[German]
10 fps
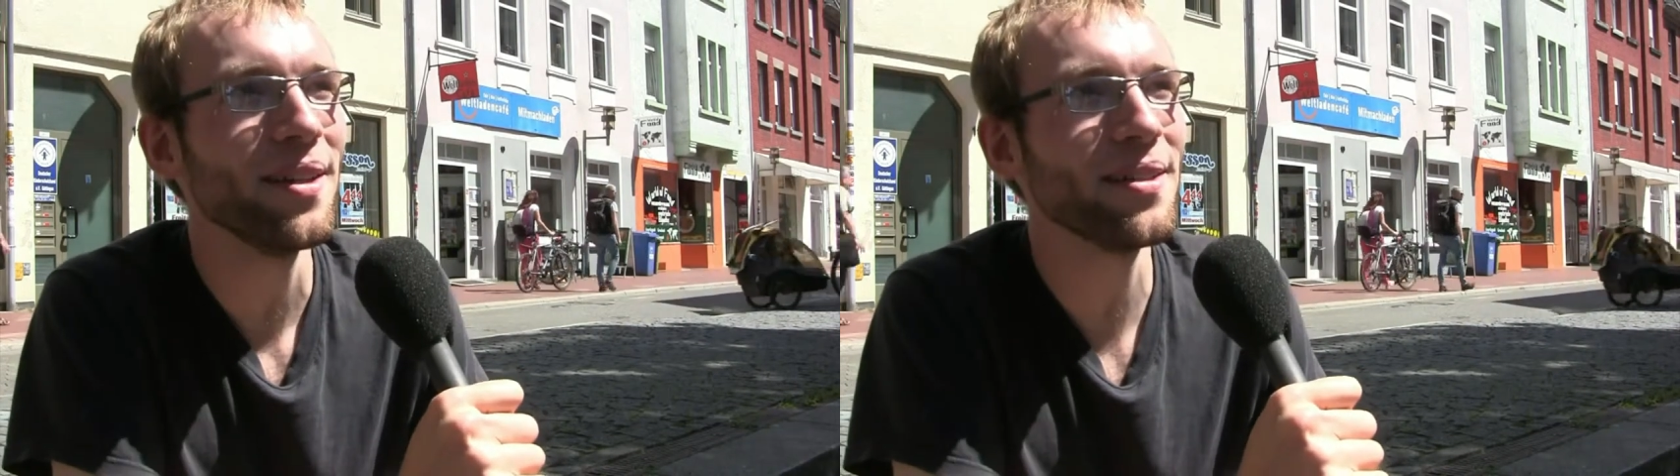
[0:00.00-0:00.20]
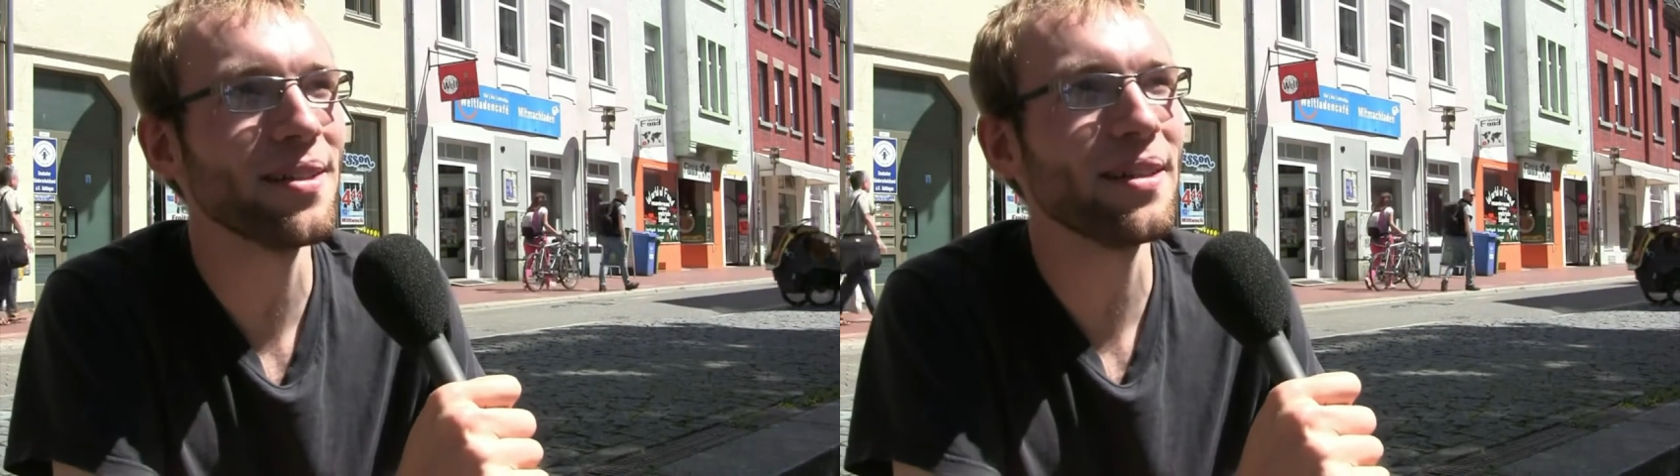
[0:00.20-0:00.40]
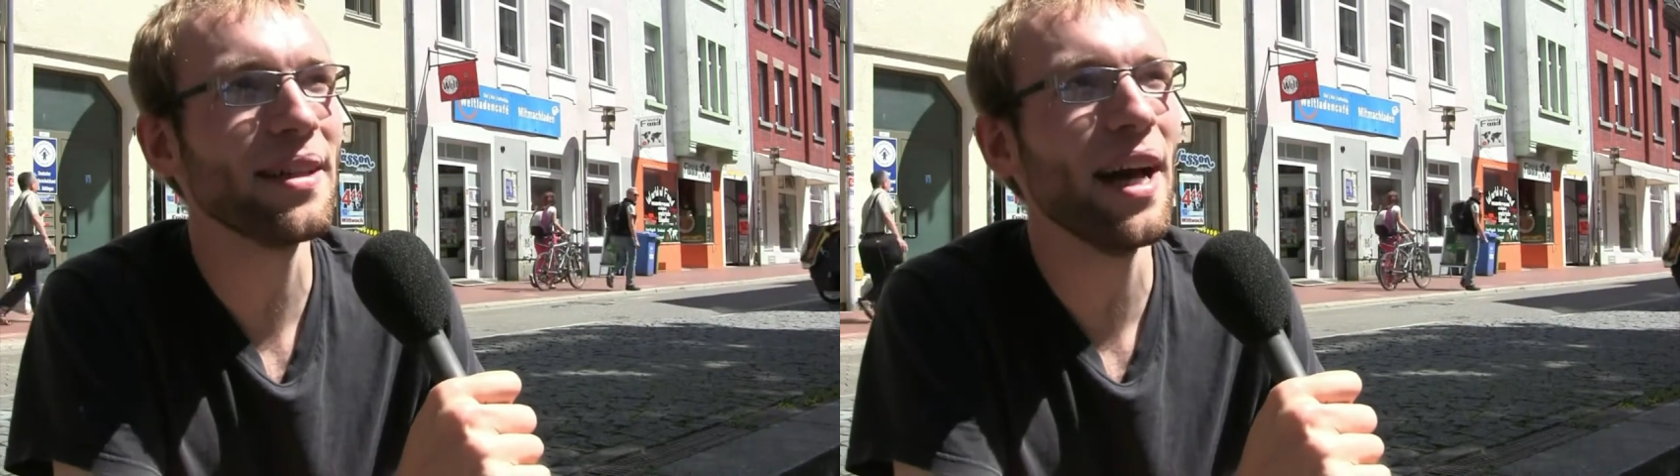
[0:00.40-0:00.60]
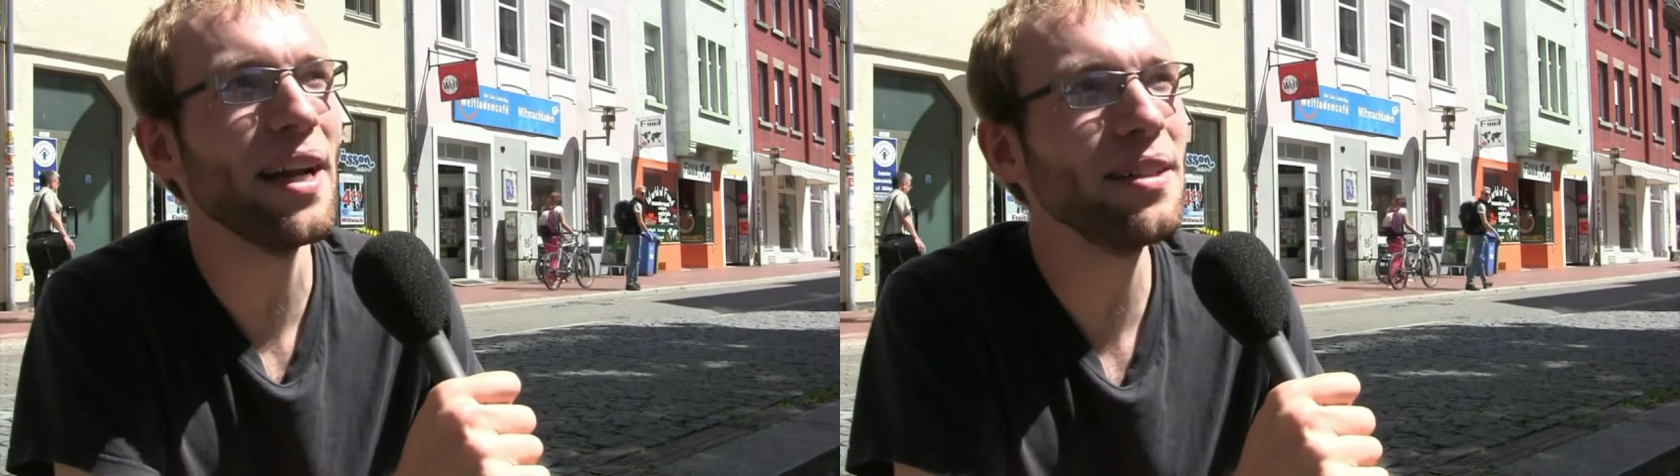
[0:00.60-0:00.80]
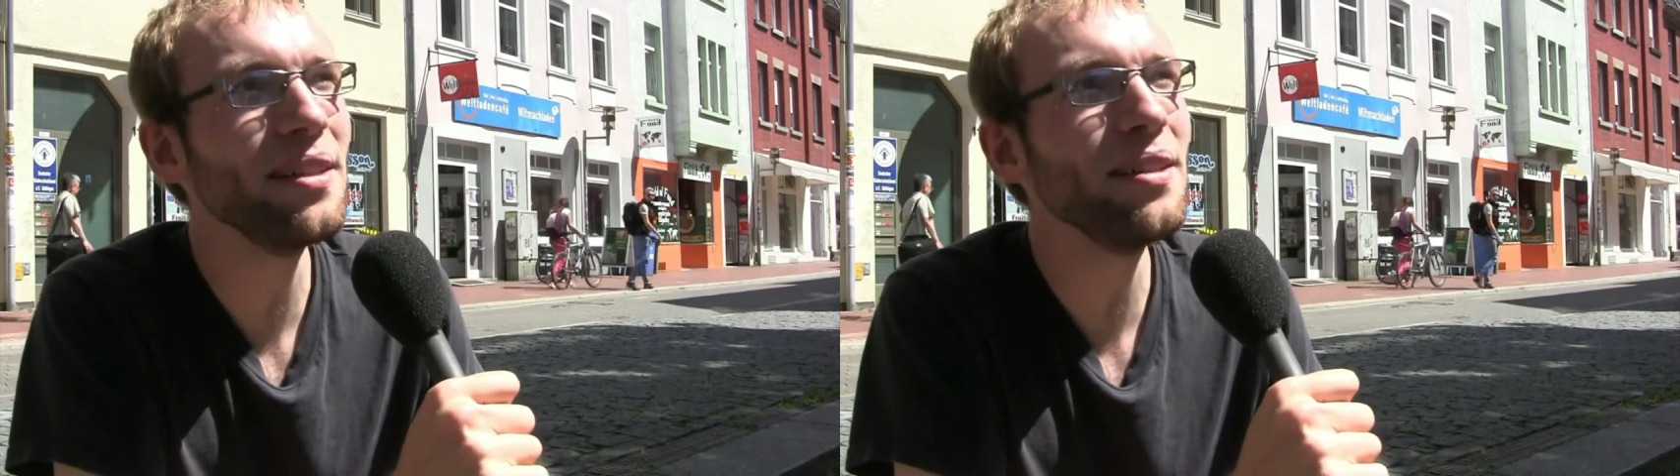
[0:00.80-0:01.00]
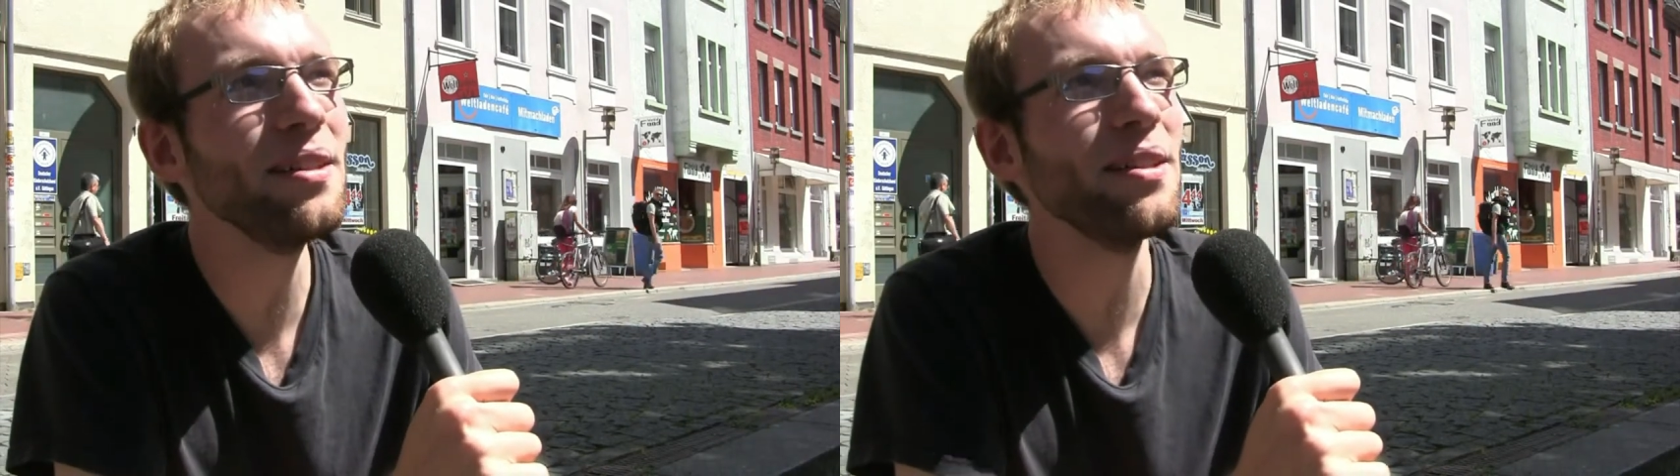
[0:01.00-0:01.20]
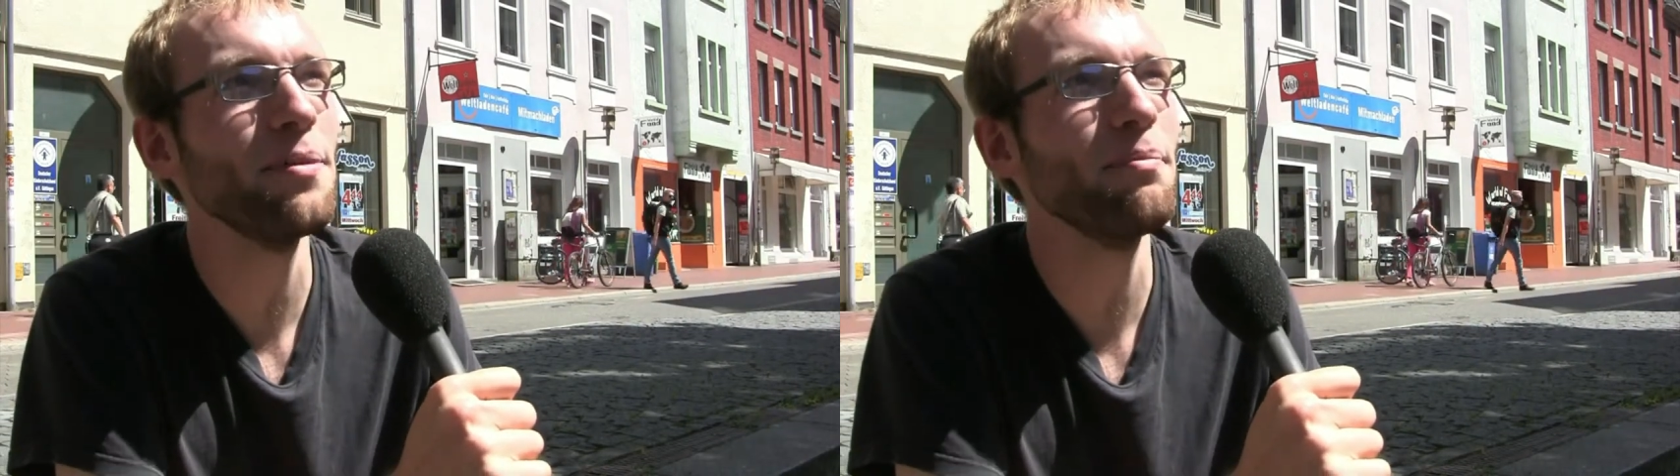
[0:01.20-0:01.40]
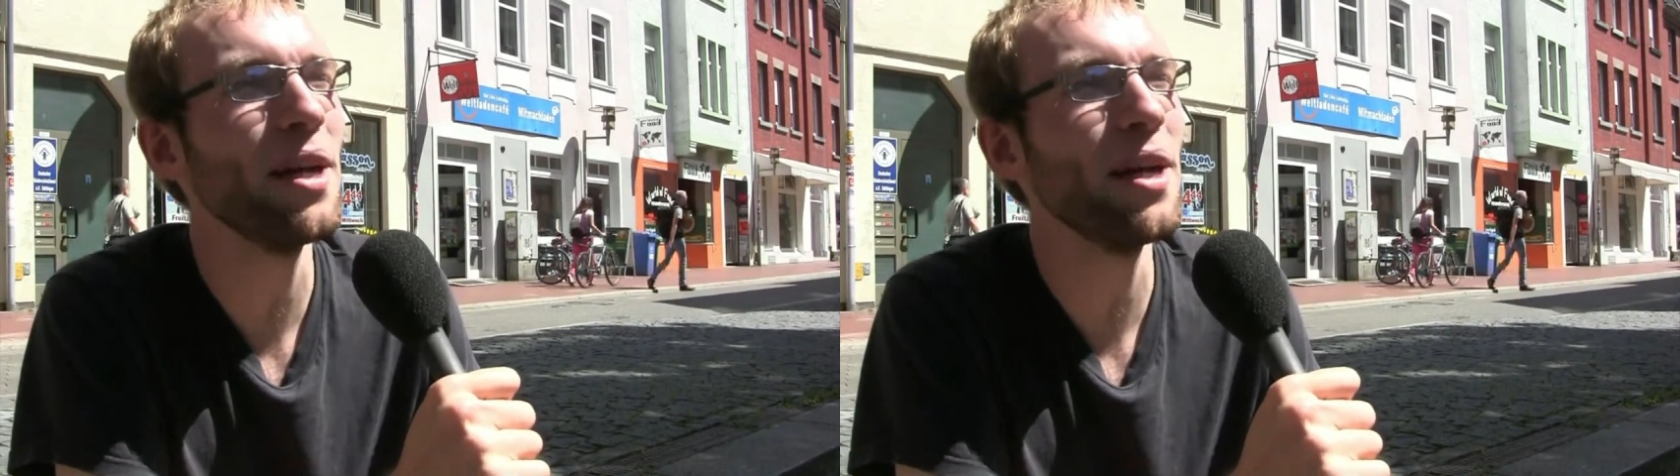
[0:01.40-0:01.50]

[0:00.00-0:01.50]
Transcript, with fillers: Das kann